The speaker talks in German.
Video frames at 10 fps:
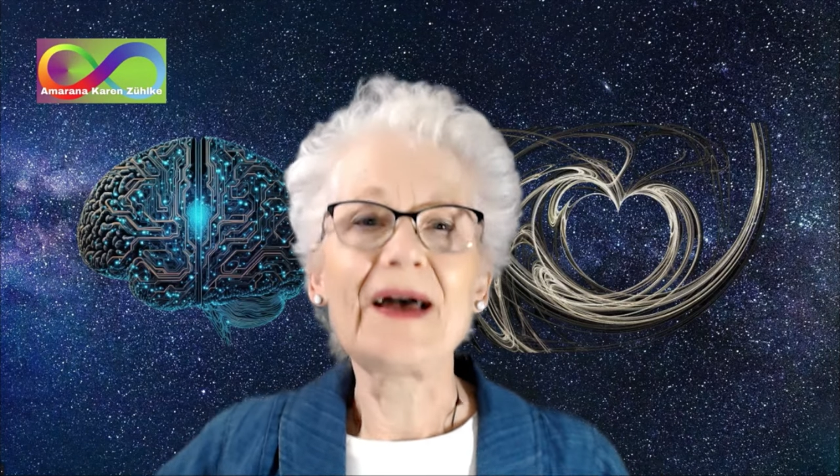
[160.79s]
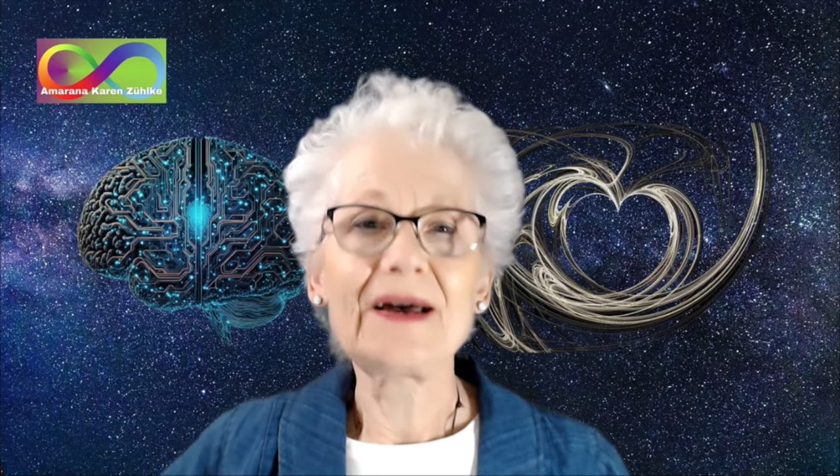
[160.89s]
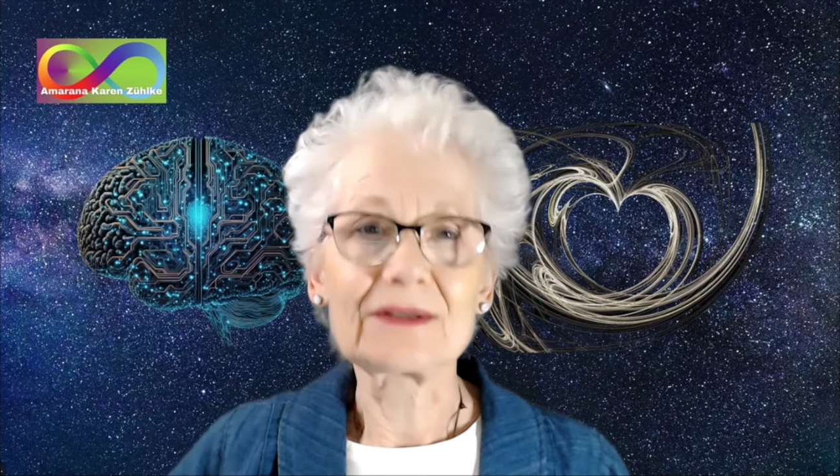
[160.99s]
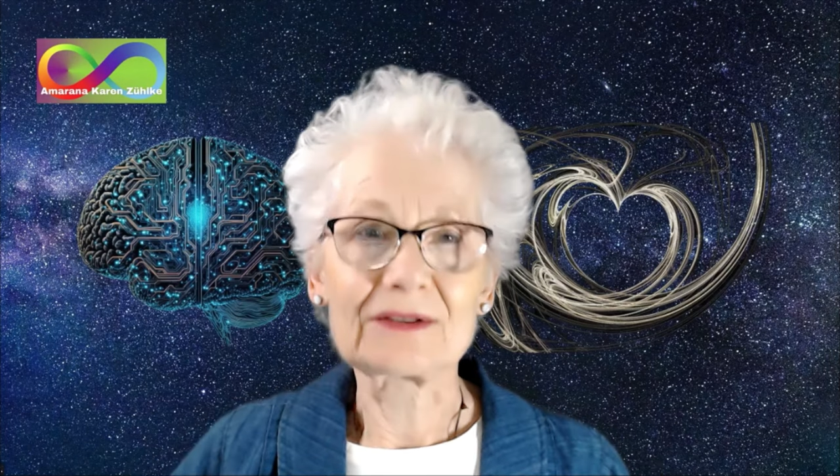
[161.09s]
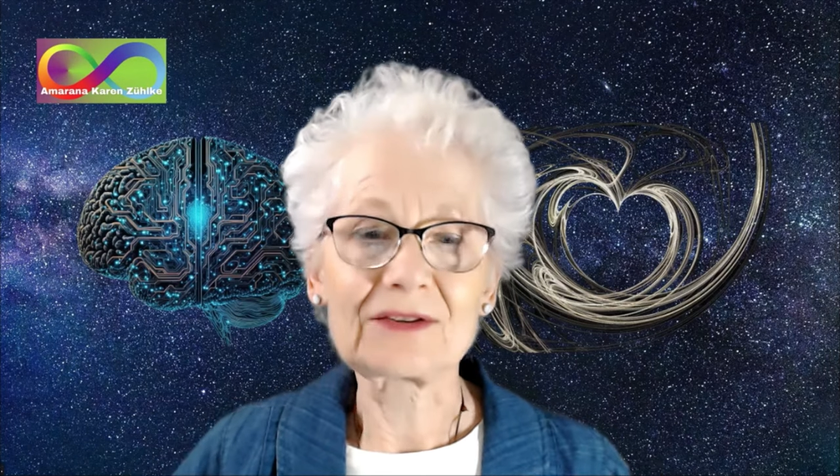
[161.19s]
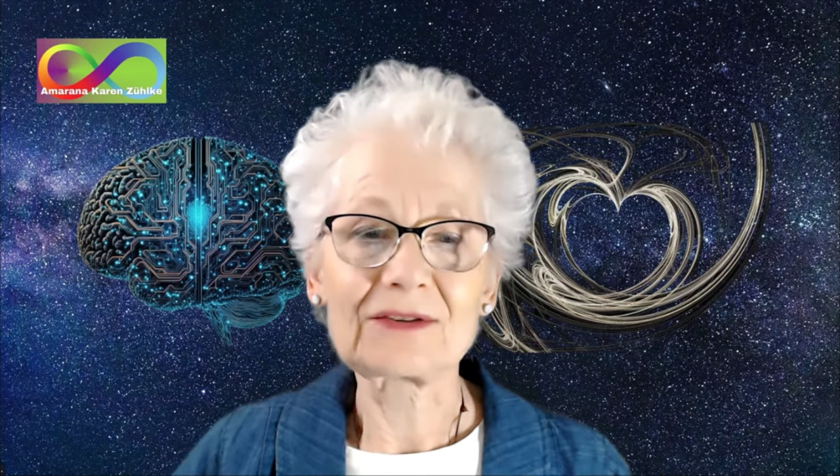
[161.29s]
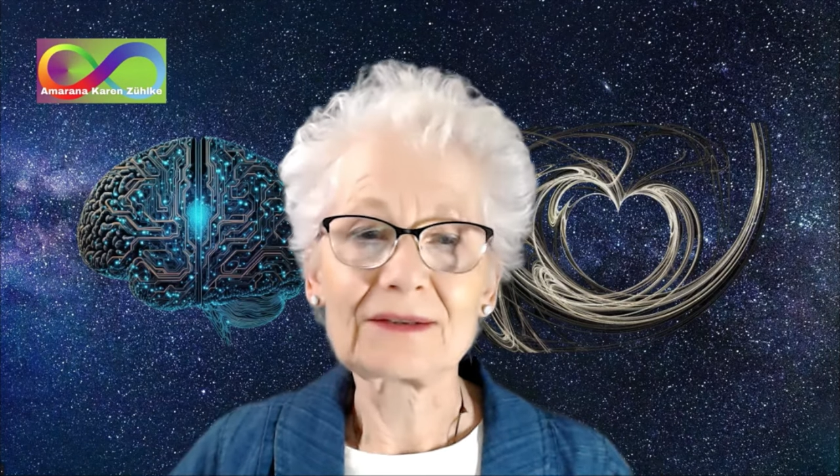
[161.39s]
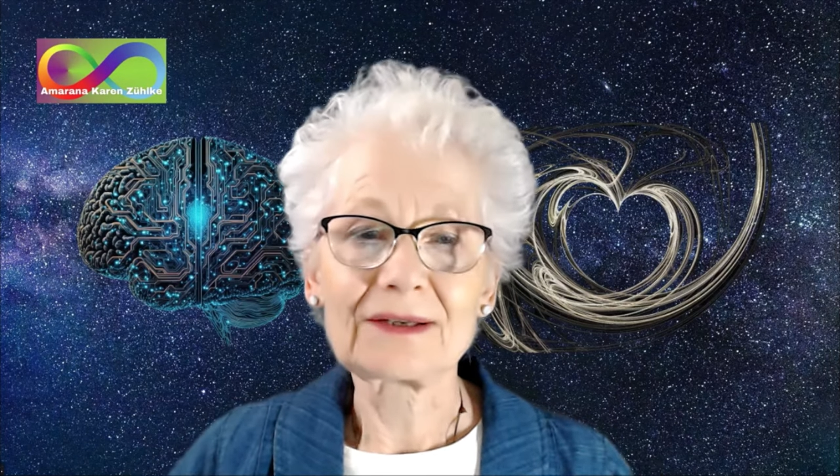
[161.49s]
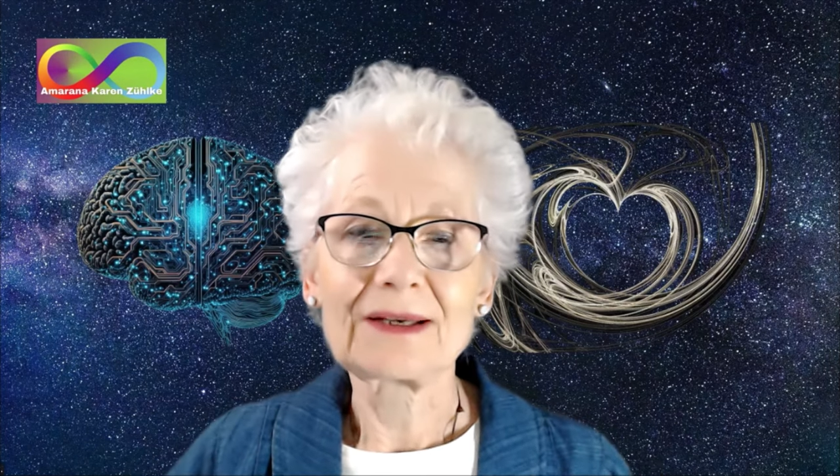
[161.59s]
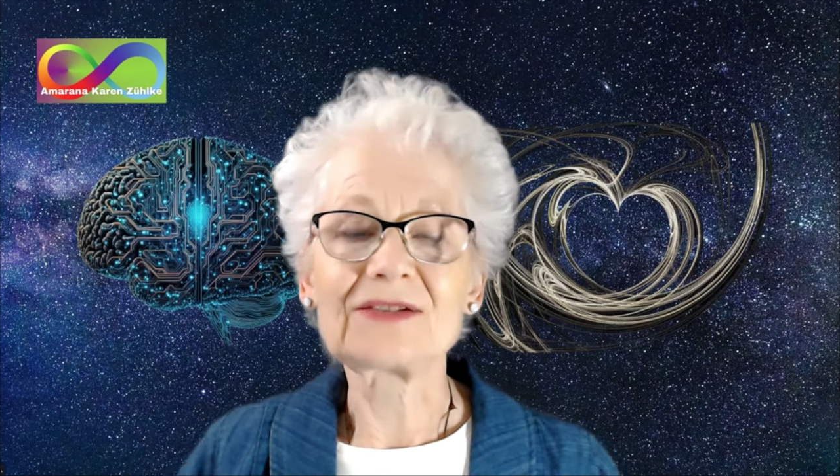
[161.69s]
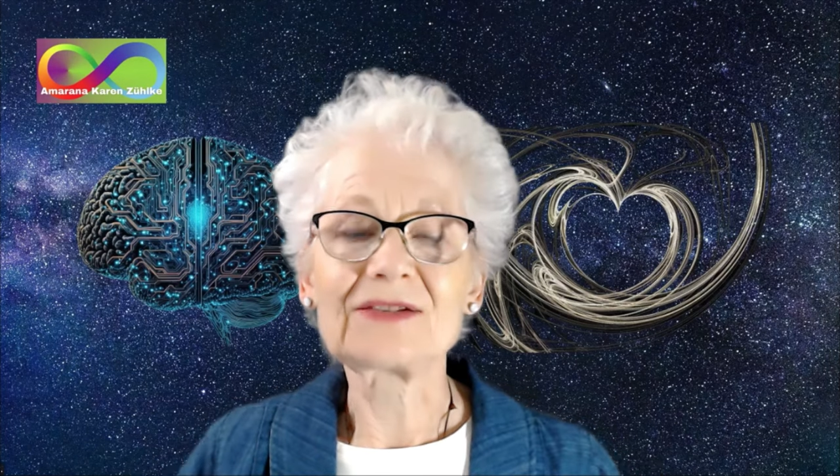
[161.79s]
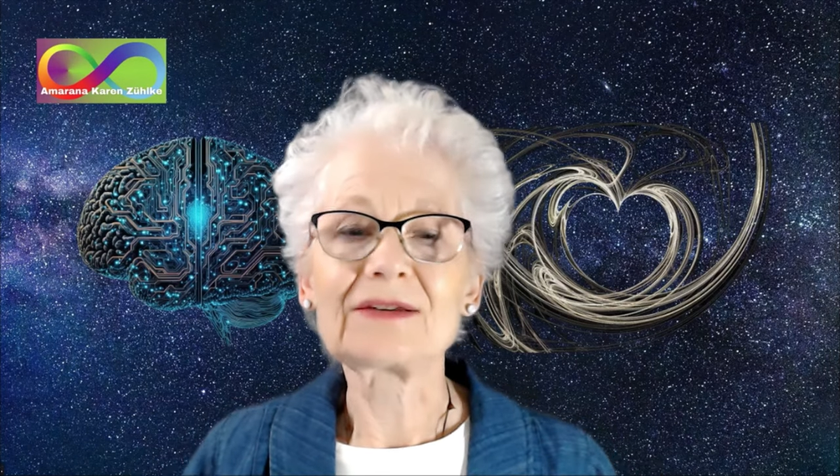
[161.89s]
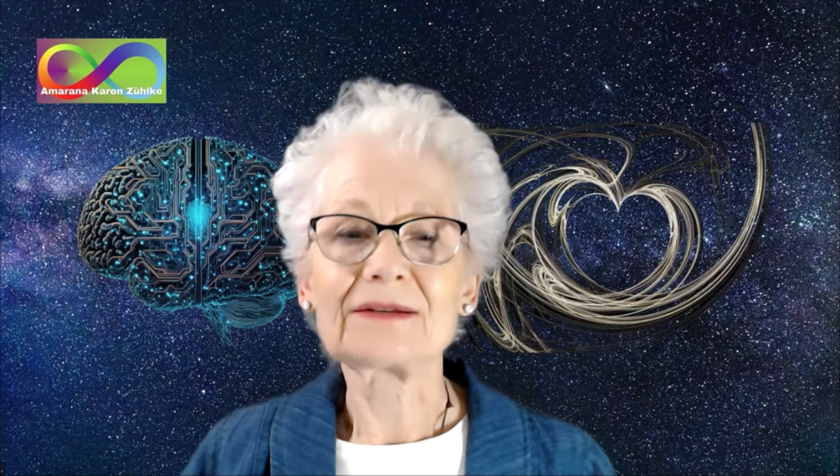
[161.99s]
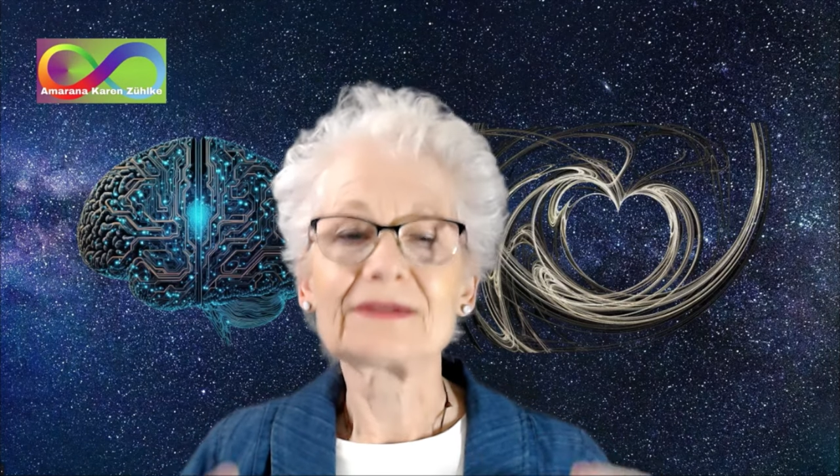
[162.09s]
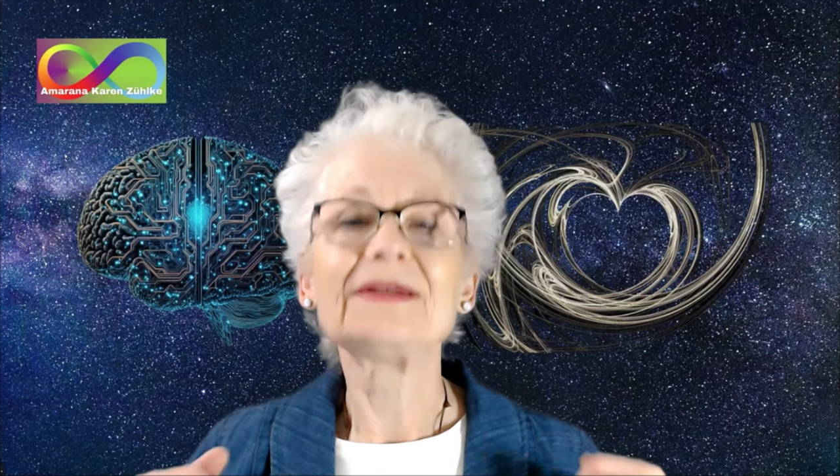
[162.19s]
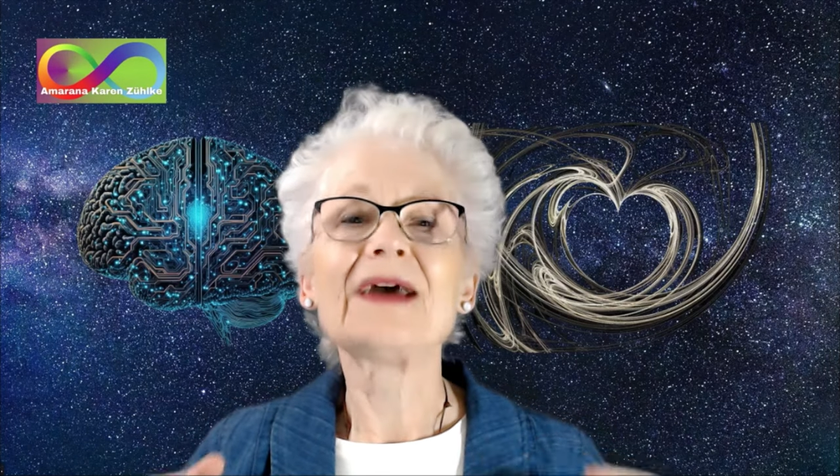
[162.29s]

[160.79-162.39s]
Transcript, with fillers: Herz ist